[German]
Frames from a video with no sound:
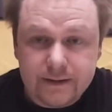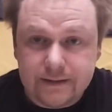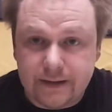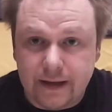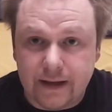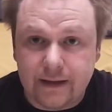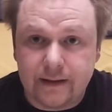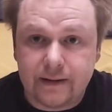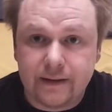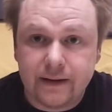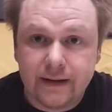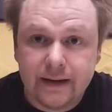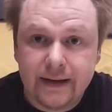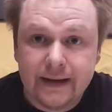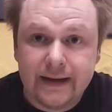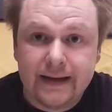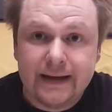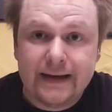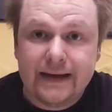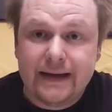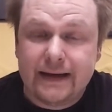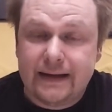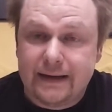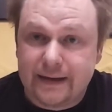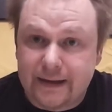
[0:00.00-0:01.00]
Denn
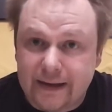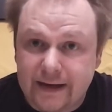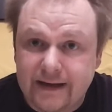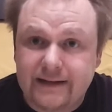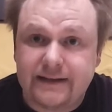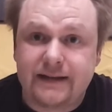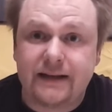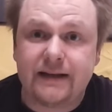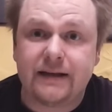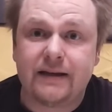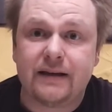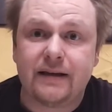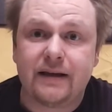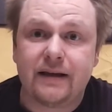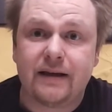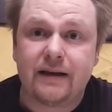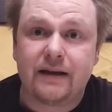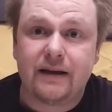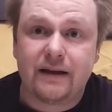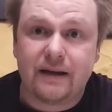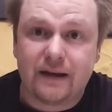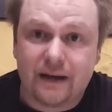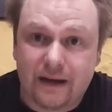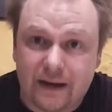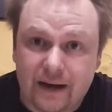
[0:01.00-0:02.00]
richtig
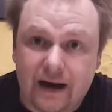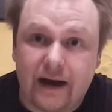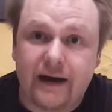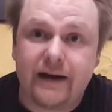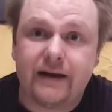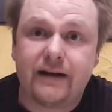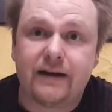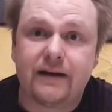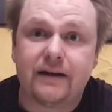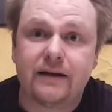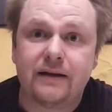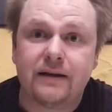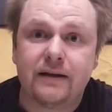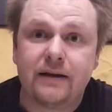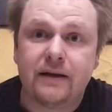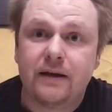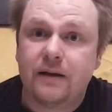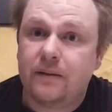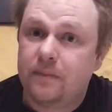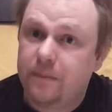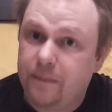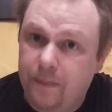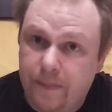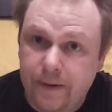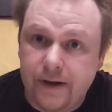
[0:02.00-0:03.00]
geile
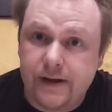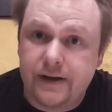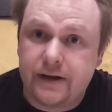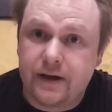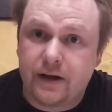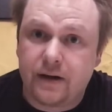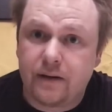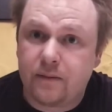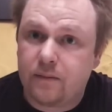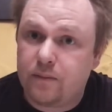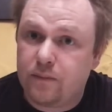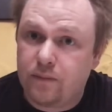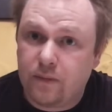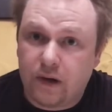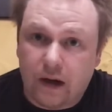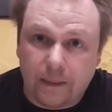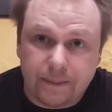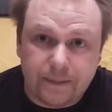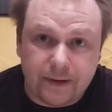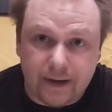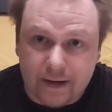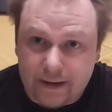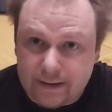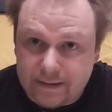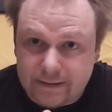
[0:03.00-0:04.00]
Bilder
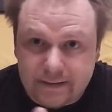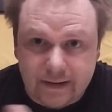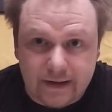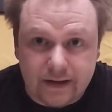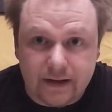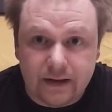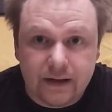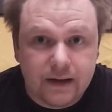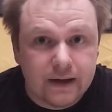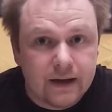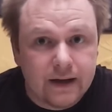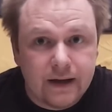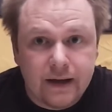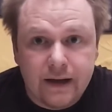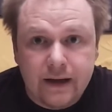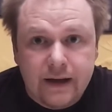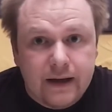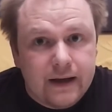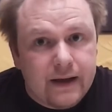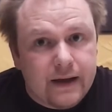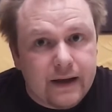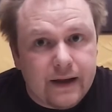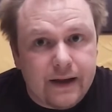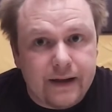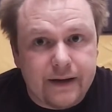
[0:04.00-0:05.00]
habt ihr gesehen
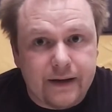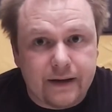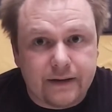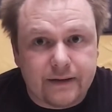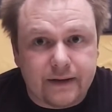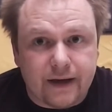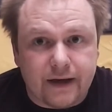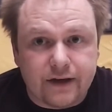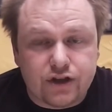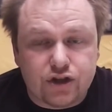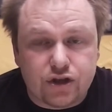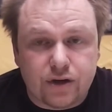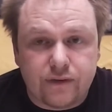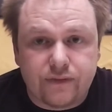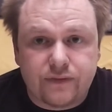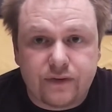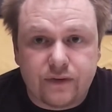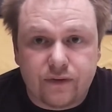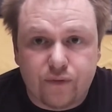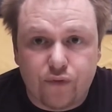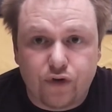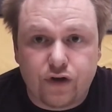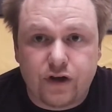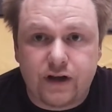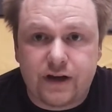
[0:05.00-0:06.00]
in der
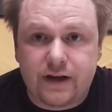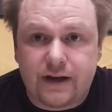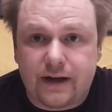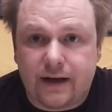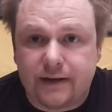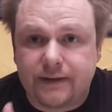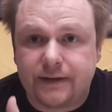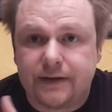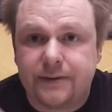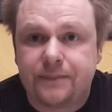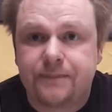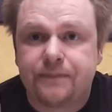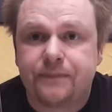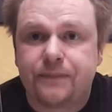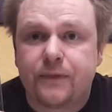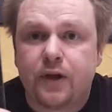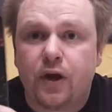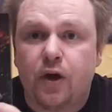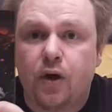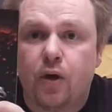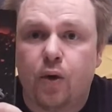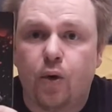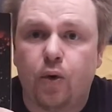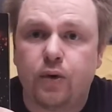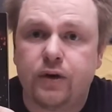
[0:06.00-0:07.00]
Zeitschrift. Wirklich klasse.
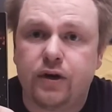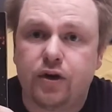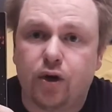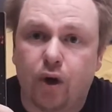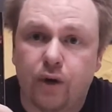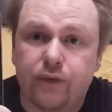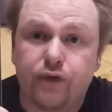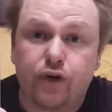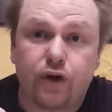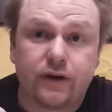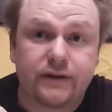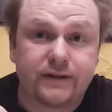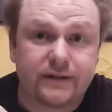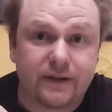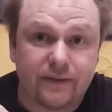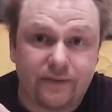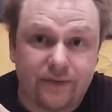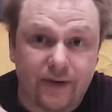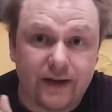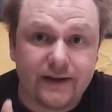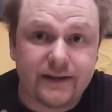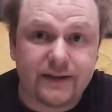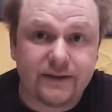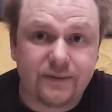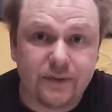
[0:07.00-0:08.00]
Und ich hoffe, hat es
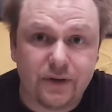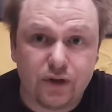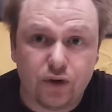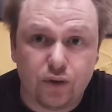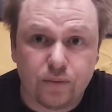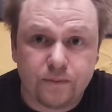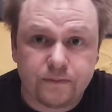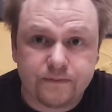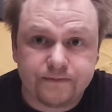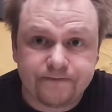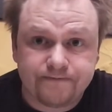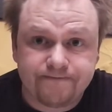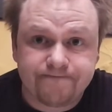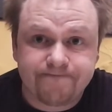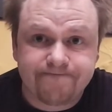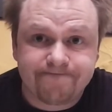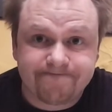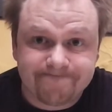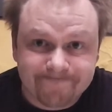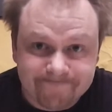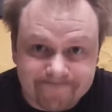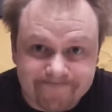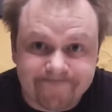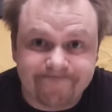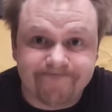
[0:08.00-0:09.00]
gefallen, das Video.
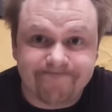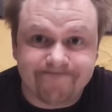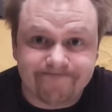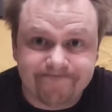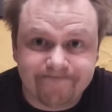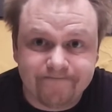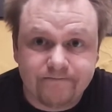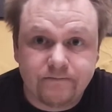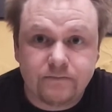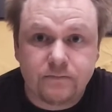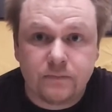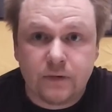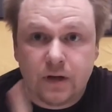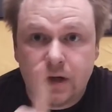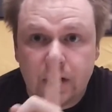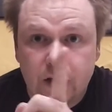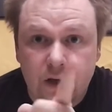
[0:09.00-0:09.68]
Mhm.